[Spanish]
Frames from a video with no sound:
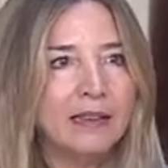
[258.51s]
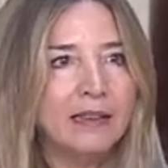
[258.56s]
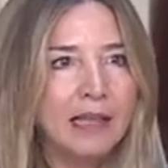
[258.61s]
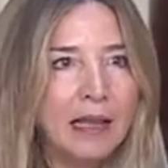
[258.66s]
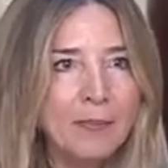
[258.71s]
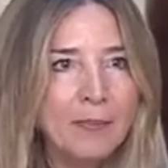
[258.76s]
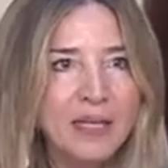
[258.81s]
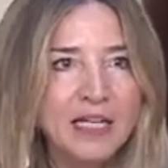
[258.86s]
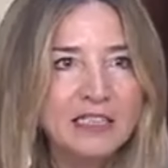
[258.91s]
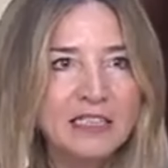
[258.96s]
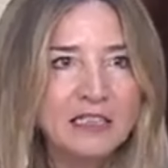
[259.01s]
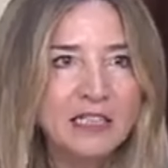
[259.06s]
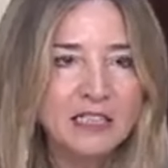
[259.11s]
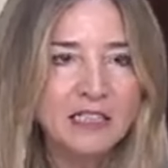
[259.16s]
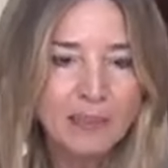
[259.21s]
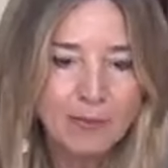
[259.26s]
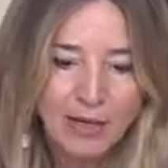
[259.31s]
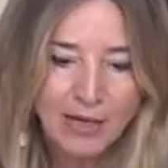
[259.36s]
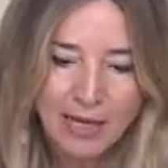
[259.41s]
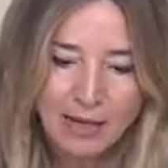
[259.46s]
También esta
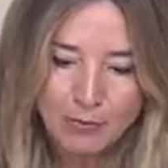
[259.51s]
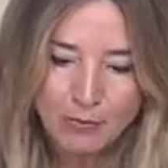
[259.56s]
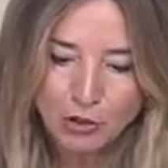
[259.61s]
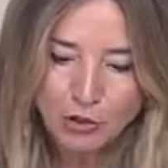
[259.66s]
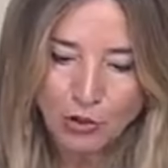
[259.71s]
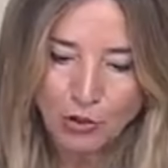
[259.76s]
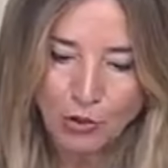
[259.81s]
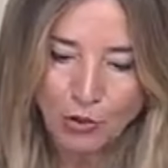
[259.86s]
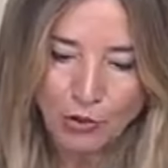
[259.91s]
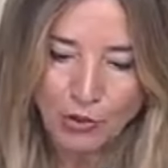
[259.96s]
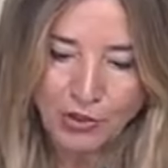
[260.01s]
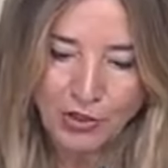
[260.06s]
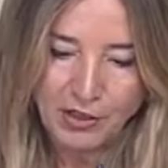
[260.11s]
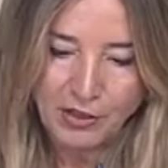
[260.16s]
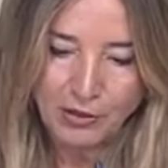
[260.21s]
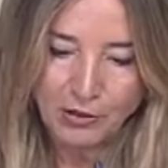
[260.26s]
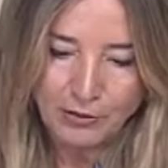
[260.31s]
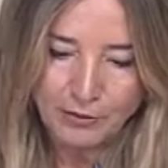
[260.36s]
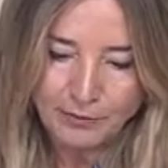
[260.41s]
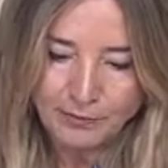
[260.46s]
semana hemos
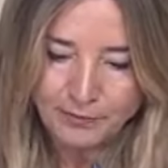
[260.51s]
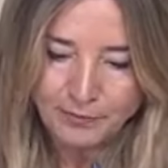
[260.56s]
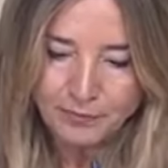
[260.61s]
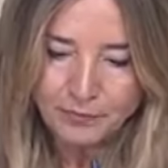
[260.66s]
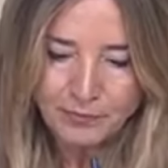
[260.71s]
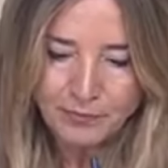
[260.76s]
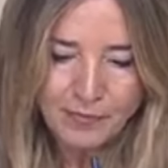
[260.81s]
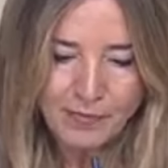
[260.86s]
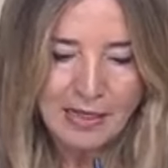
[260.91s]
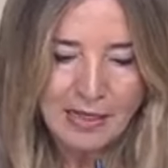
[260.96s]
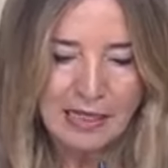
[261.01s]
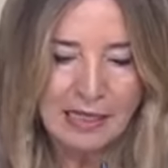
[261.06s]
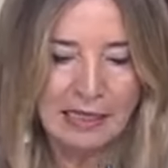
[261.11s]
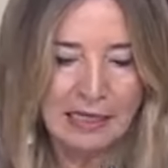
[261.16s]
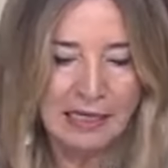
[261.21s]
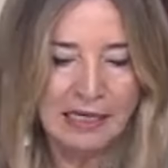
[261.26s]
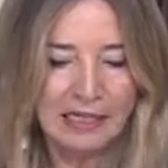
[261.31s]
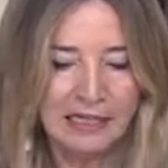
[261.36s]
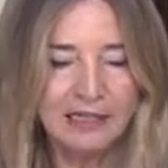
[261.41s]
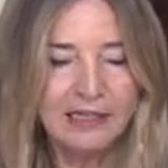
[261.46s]
conocido
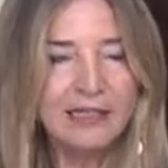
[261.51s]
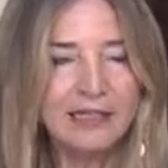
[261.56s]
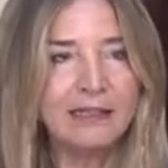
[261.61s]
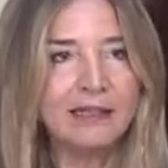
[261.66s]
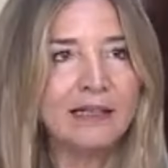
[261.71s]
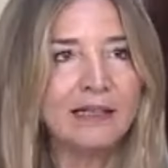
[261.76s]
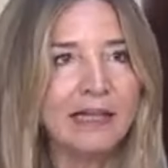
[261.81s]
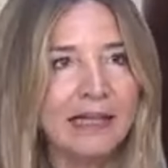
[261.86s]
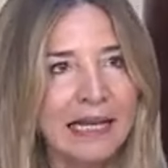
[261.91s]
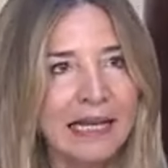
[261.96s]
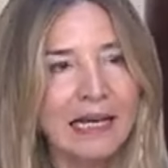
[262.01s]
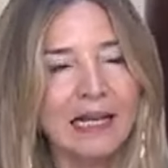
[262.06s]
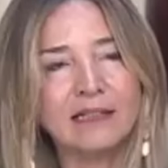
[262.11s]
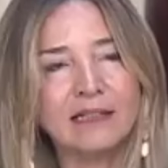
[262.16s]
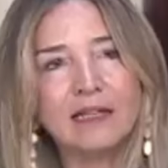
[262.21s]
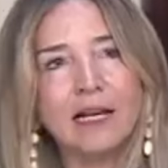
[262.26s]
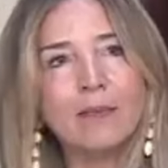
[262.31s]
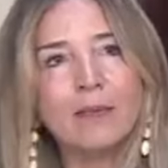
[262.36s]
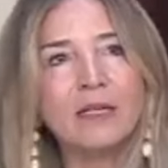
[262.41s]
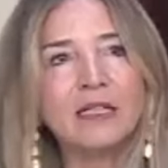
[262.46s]
que
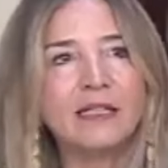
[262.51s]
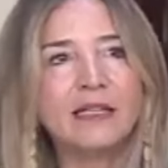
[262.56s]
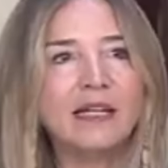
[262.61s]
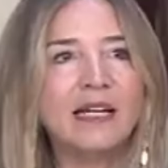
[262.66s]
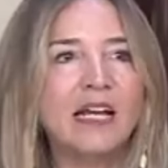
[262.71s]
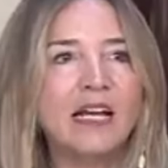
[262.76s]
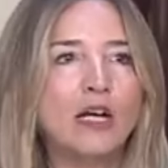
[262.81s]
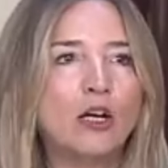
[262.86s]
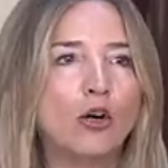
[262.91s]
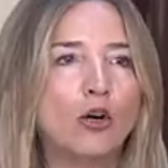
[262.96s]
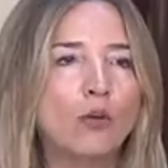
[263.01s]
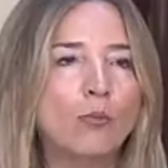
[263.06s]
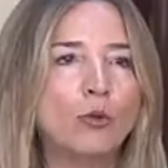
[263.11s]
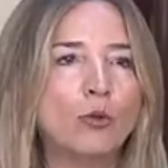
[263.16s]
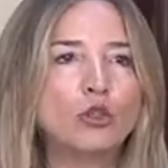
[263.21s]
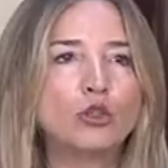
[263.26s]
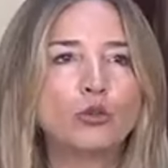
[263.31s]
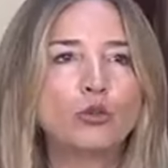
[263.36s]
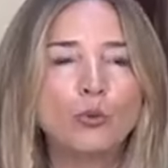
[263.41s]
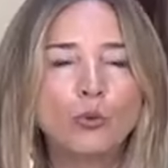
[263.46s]
la, trama tiene
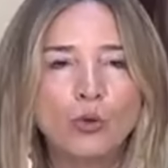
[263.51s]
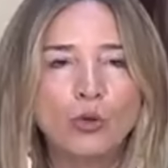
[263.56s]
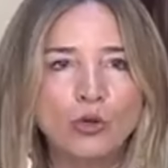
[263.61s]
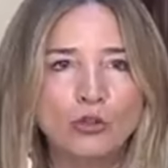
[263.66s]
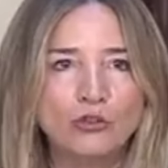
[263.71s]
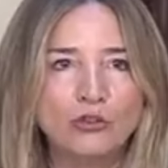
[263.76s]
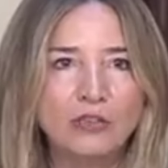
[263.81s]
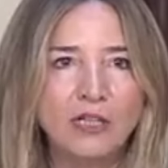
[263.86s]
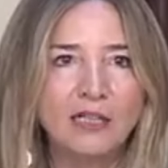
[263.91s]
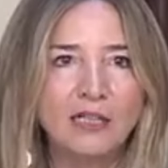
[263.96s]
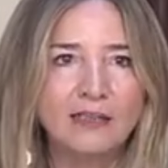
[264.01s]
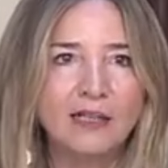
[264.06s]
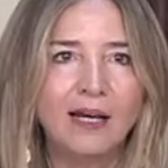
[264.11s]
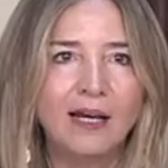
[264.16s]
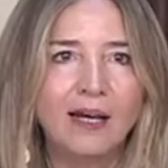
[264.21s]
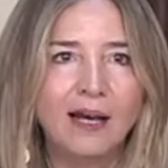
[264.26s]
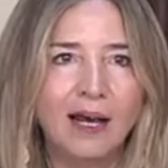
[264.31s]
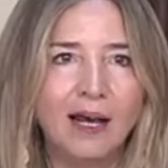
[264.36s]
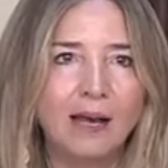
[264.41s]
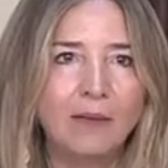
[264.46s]
como
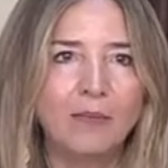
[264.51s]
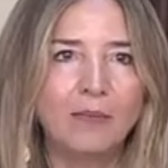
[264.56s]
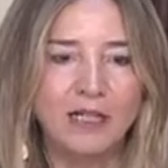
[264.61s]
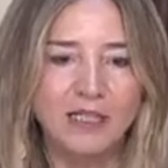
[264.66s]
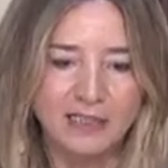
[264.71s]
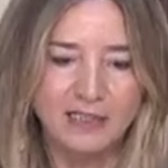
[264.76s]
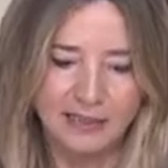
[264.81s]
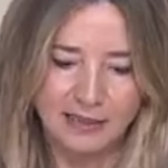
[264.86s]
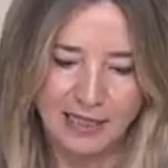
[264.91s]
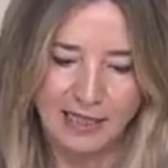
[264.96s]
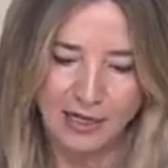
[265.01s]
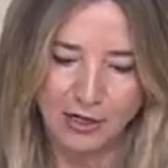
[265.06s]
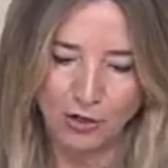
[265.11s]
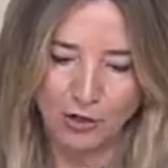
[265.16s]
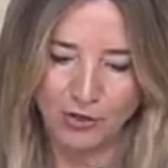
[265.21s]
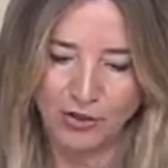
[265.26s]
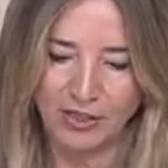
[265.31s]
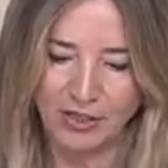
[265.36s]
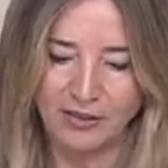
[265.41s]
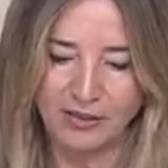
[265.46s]
subcontrata al
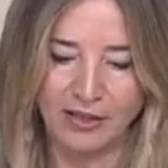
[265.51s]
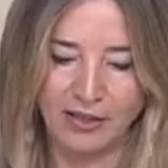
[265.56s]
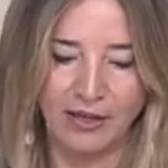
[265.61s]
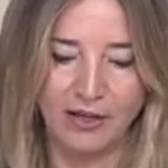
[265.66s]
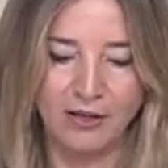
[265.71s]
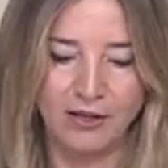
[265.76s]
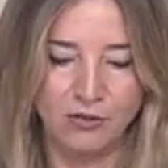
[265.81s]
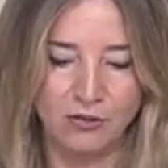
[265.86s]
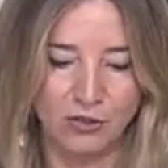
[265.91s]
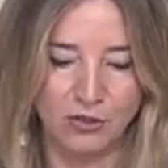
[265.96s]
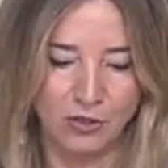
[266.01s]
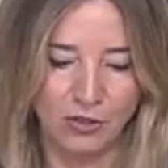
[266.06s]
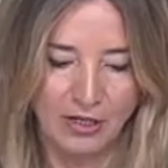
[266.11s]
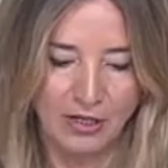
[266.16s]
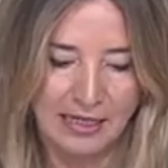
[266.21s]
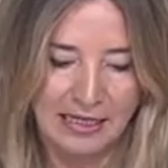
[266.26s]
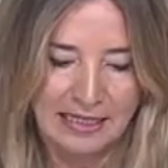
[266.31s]
Ministerio de Interior.